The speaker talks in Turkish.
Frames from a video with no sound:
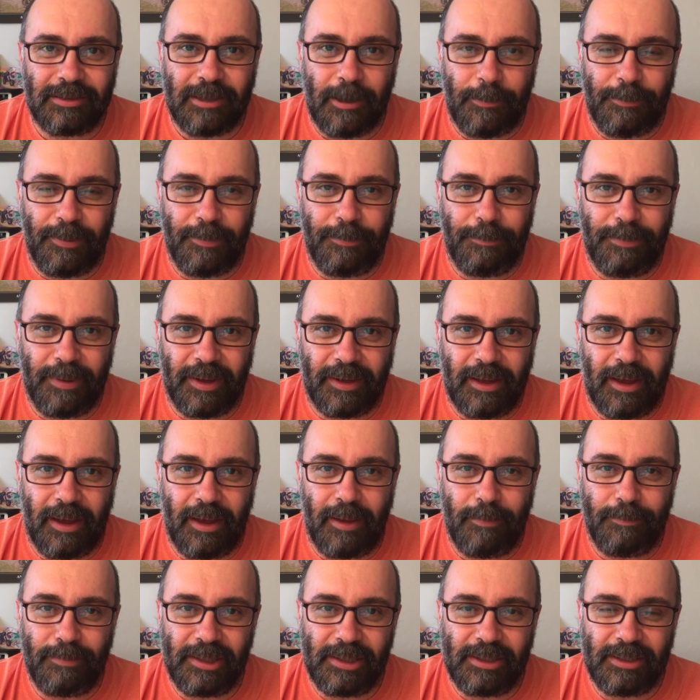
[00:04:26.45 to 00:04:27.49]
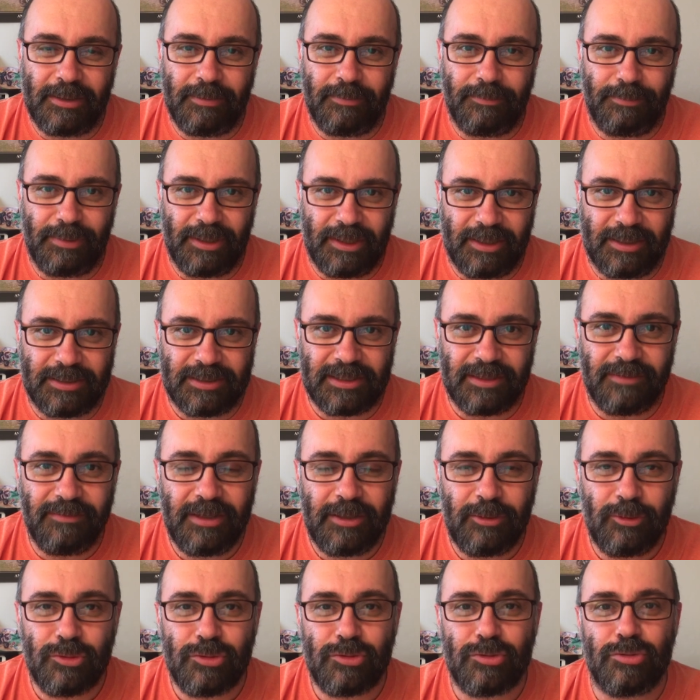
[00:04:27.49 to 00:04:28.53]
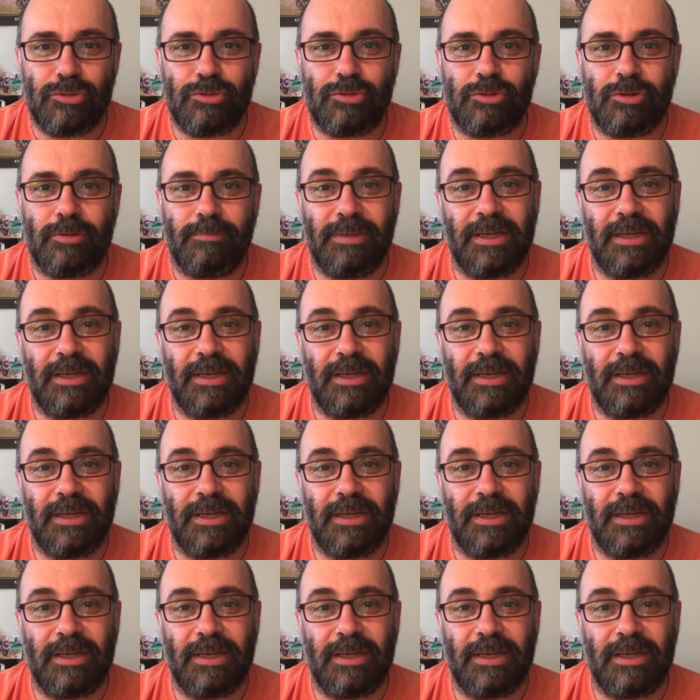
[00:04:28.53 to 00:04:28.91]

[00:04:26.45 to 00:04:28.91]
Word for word: yapıp bana bilgisini veriyorsunuz.